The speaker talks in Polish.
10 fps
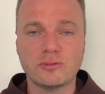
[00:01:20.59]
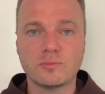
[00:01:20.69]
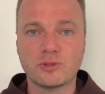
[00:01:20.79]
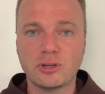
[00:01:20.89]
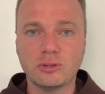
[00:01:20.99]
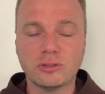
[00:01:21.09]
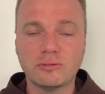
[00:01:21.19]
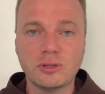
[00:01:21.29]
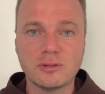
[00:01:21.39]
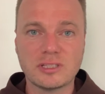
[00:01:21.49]

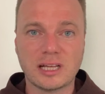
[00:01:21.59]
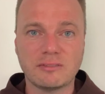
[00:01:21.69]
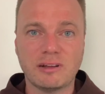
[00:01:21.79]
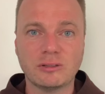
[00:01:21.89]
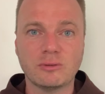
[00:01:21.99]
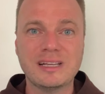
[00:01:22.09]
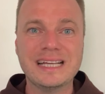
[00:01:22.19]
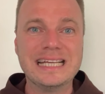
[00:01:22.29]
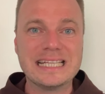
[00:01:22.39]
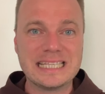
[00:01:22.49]
przygotowując tak zwaną
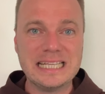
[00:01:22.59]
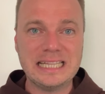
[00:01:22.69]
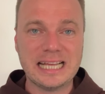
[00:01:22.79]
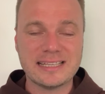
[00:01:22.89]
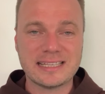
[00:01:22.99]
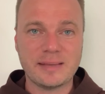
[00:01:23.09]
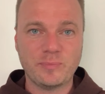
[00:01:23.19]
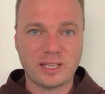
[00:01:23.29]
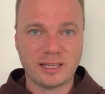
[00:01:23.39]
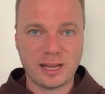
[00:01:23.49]
syntezę
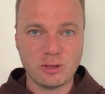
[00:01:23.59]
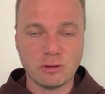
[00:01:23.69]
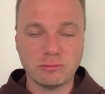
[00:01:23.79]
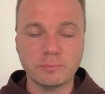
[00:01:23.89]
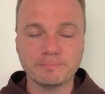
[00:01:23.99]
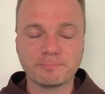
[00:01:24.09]
krajową.